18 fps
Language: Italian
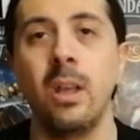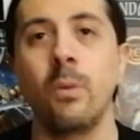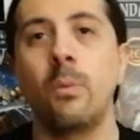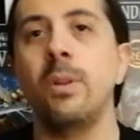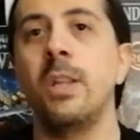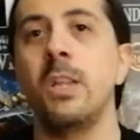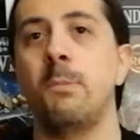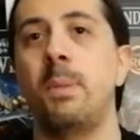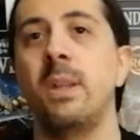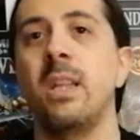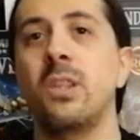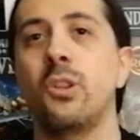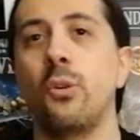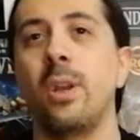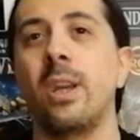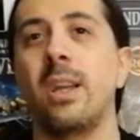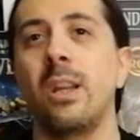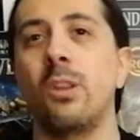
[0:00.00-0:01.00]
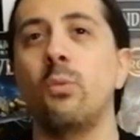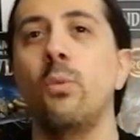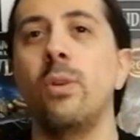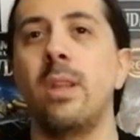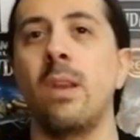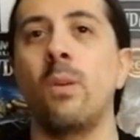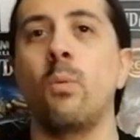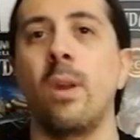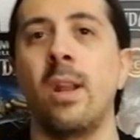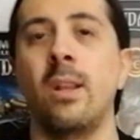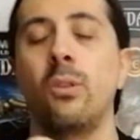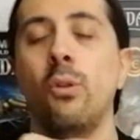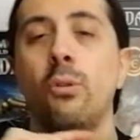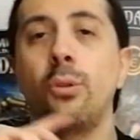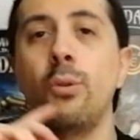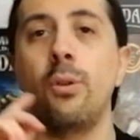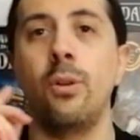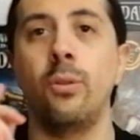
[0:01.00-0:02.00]
Quindi spedizioni gratuite in
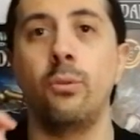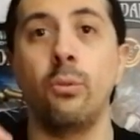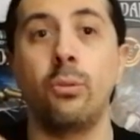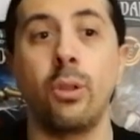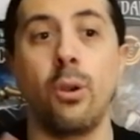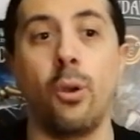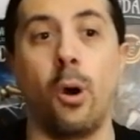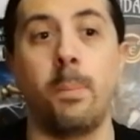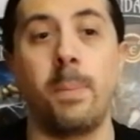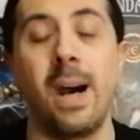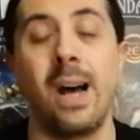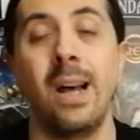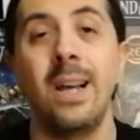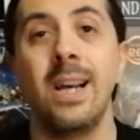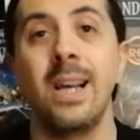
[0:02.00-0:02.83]
48 ore in tutta Europa.